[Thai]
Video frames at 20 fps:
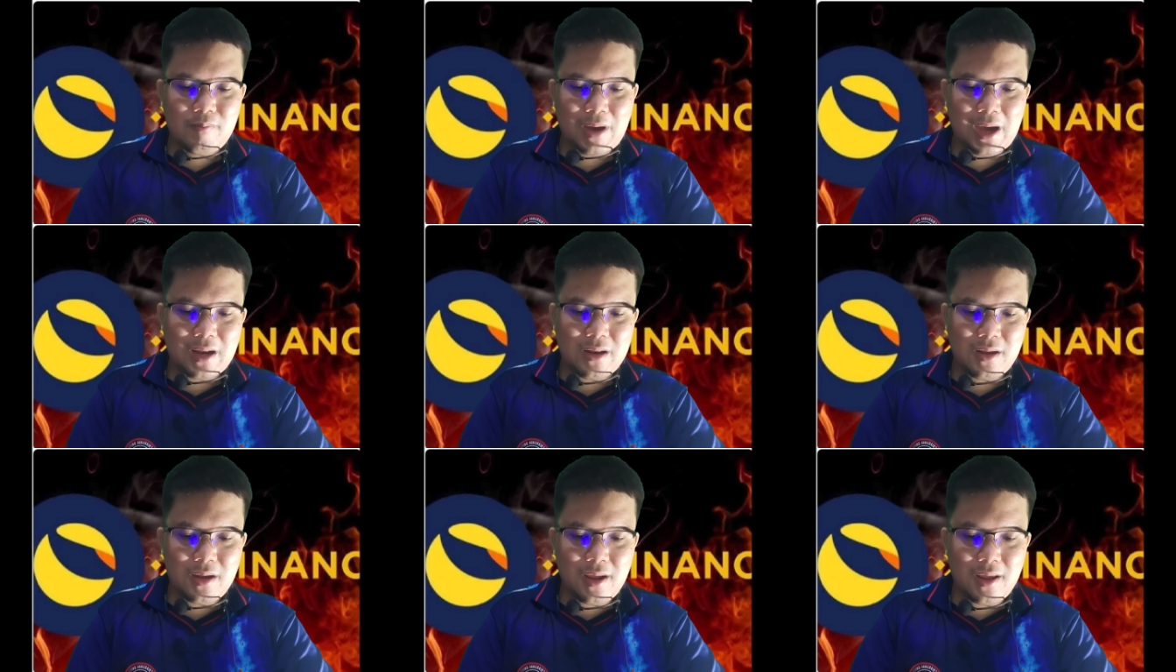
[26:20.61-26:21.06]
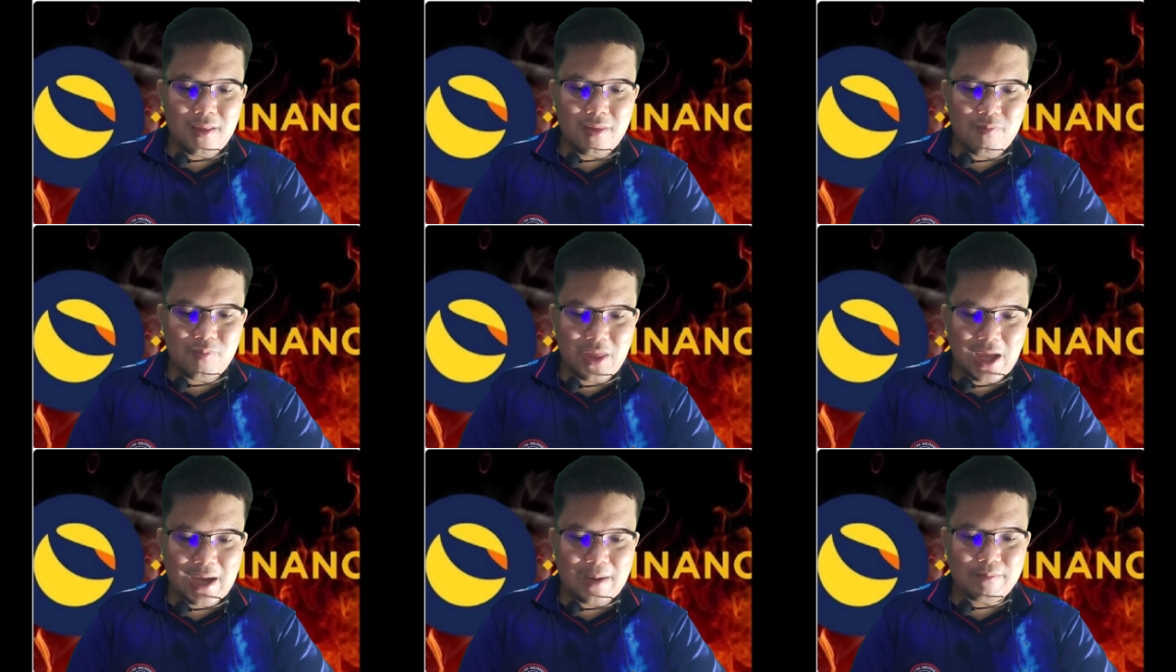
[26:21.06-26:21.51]
พันยี่
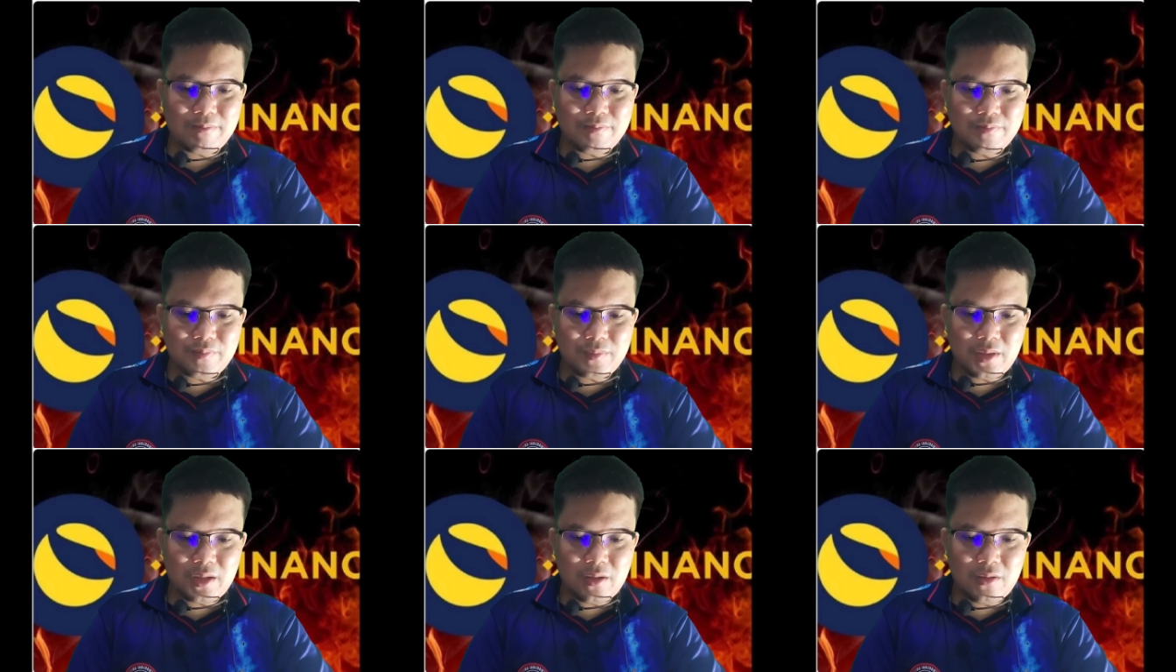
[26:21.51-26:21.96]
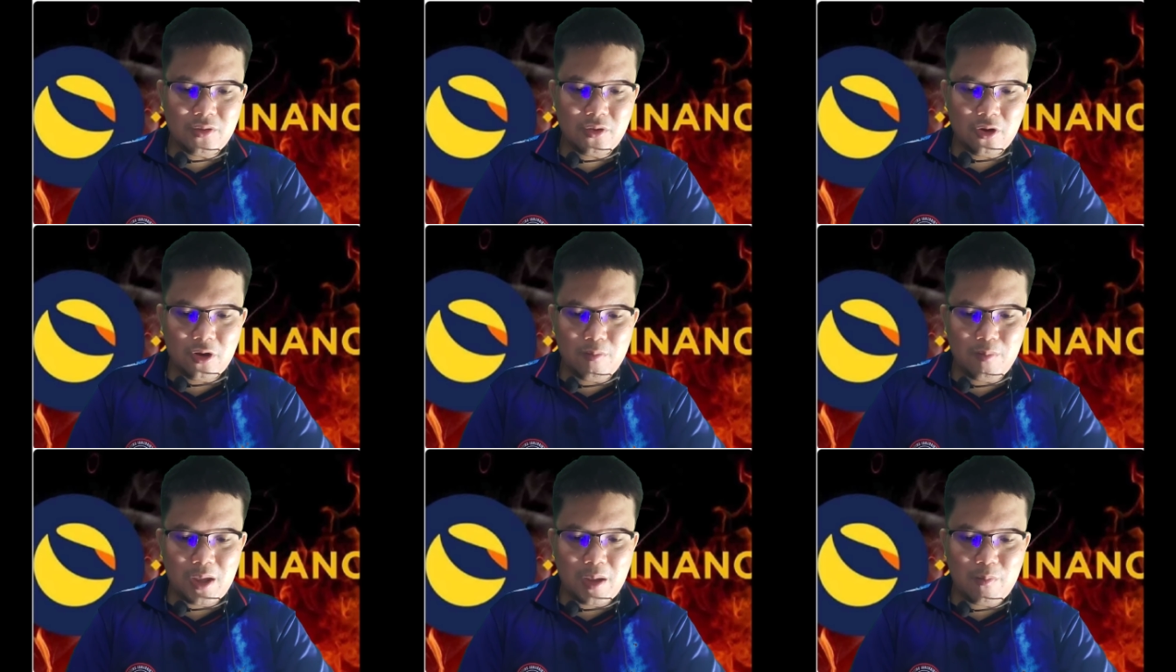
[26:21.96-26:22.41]
สิบสาม
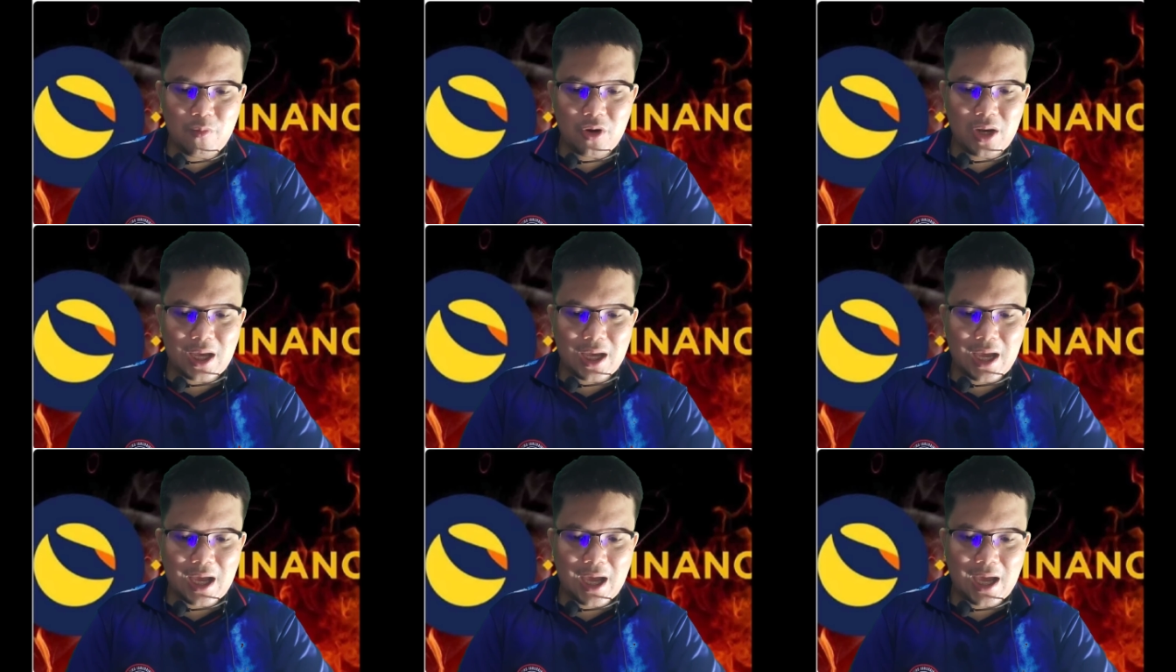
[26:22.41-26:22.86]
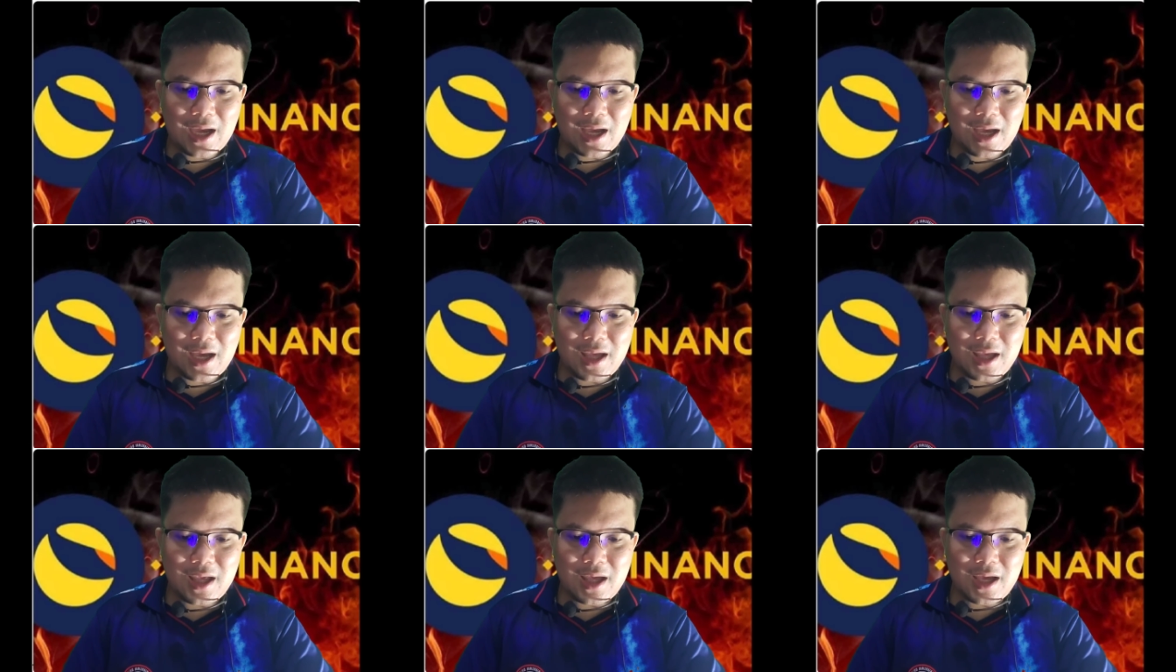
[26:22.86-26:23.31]
โดยมีมูลค่า
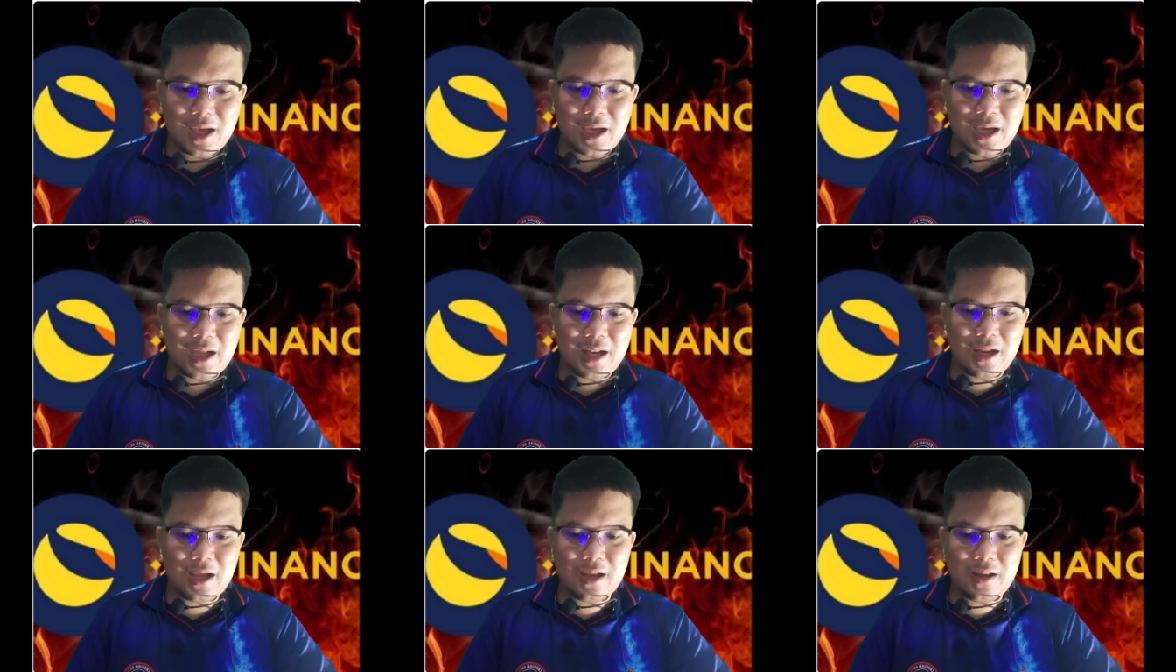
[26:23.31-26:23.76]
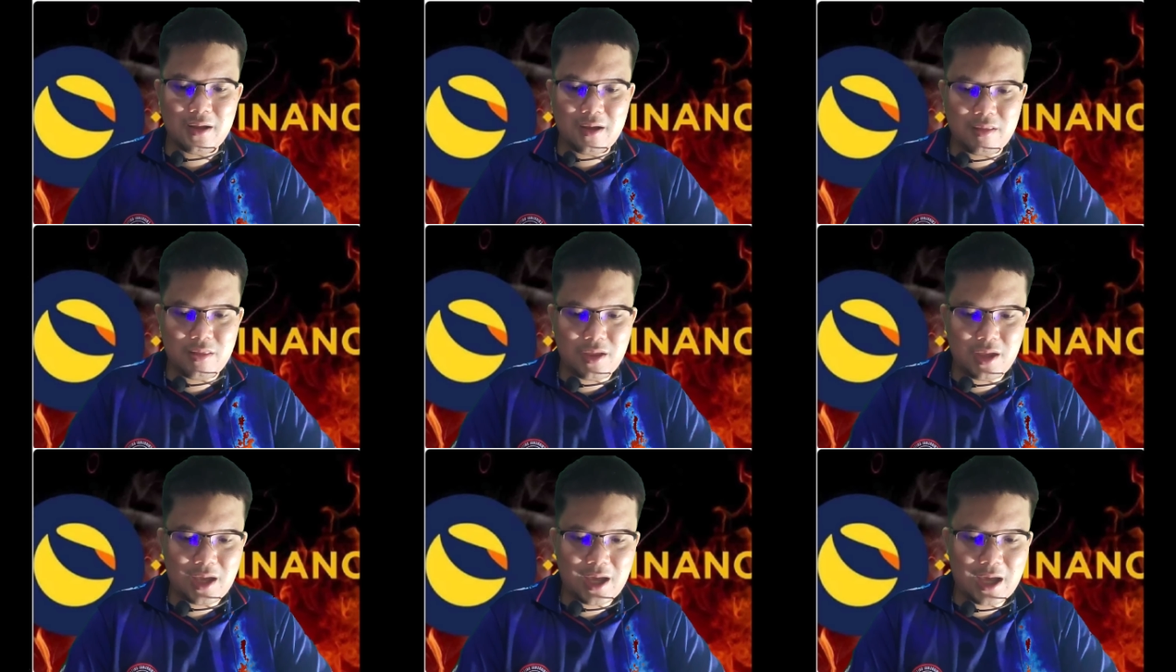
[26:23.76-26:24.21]
ใกล้เคียงกันในเดือ
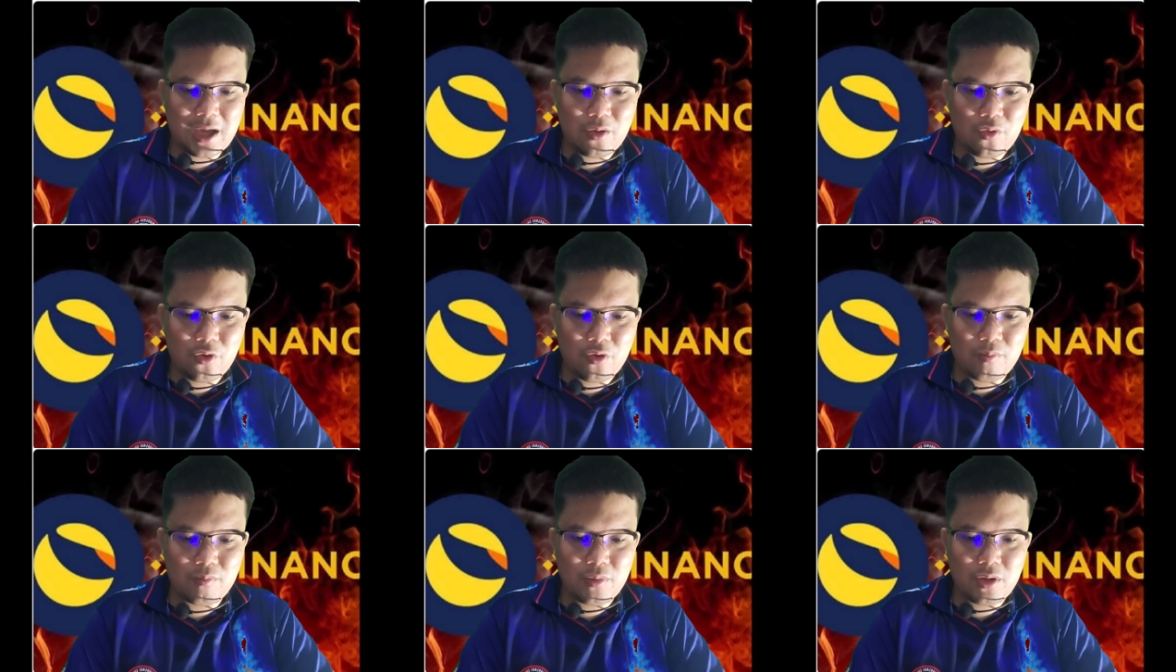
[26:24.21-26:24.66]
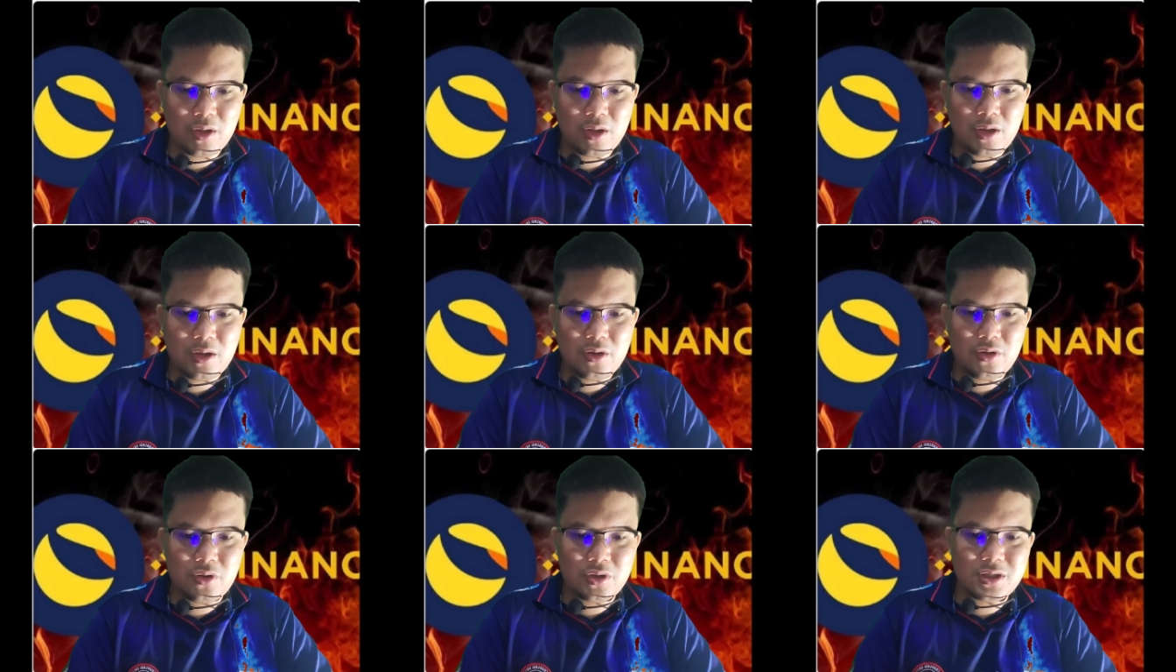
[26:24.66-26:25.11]
นสิงหาคม
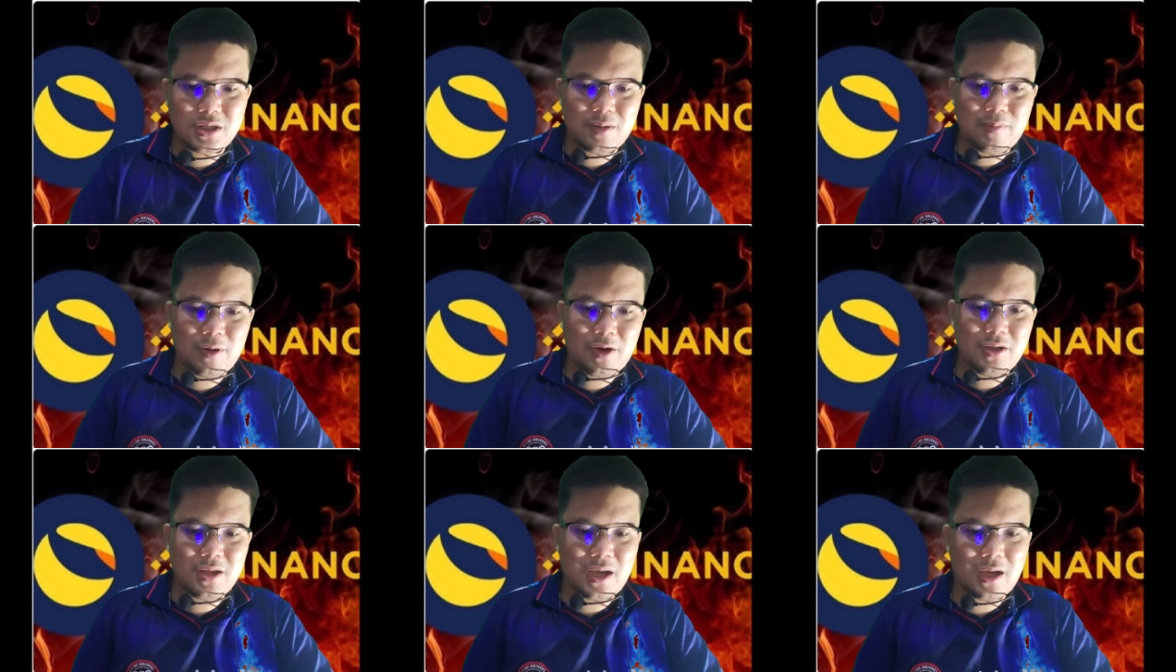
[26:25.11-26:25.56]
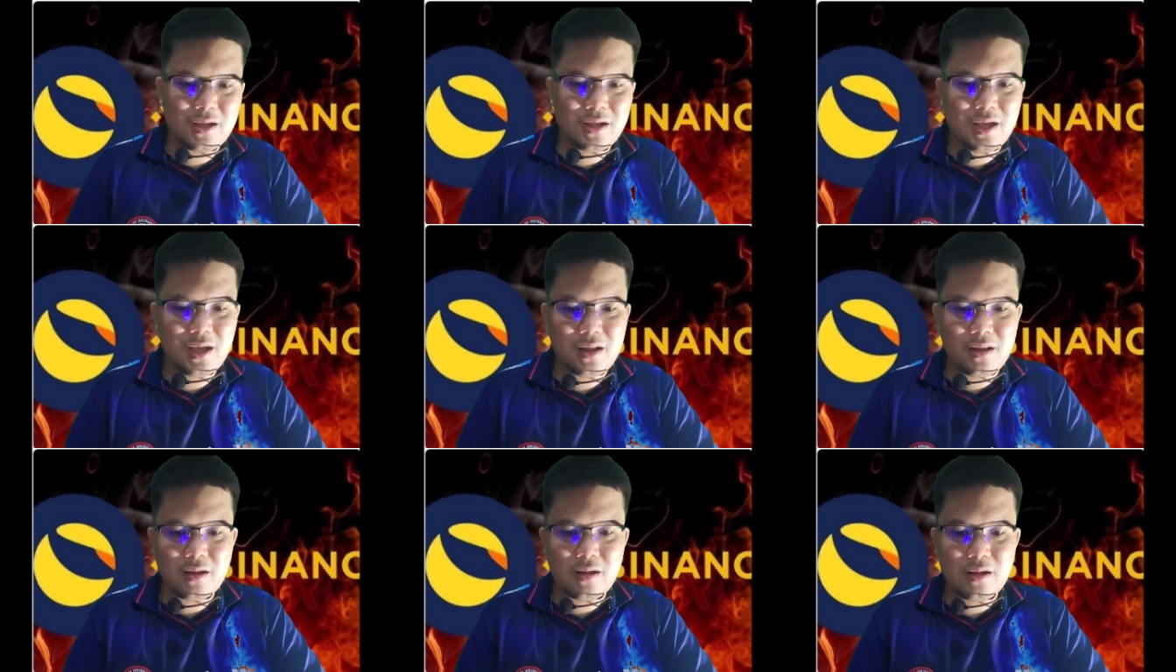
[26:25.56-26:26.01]
โดยเฉพาะอย่าง
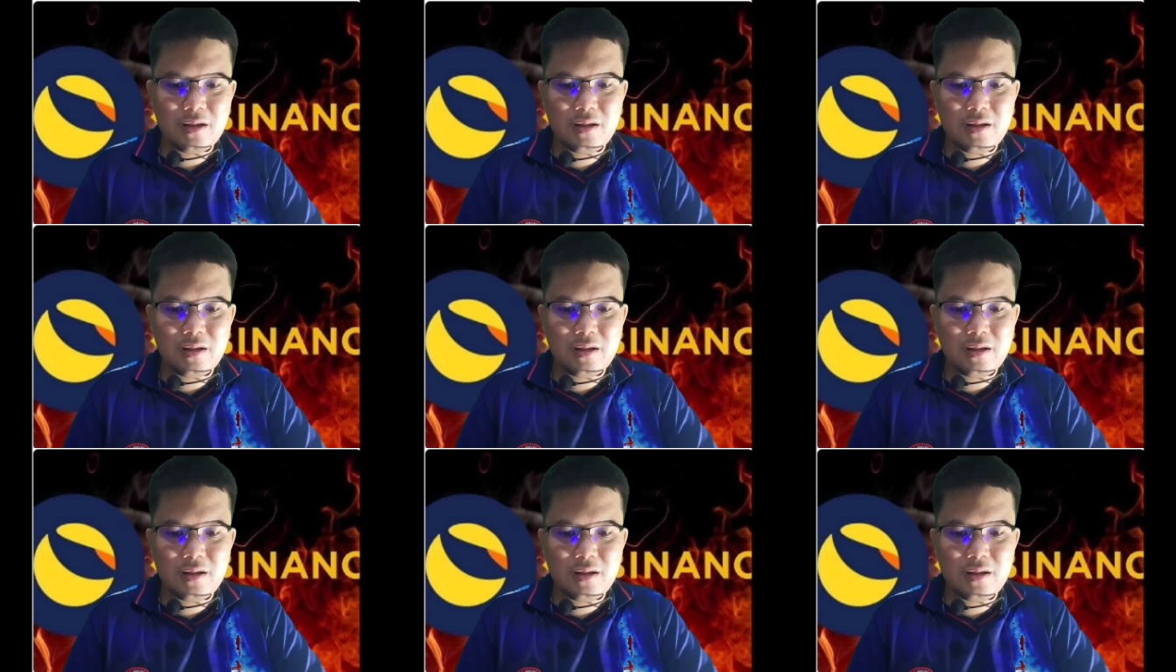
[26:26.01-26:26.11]
ที่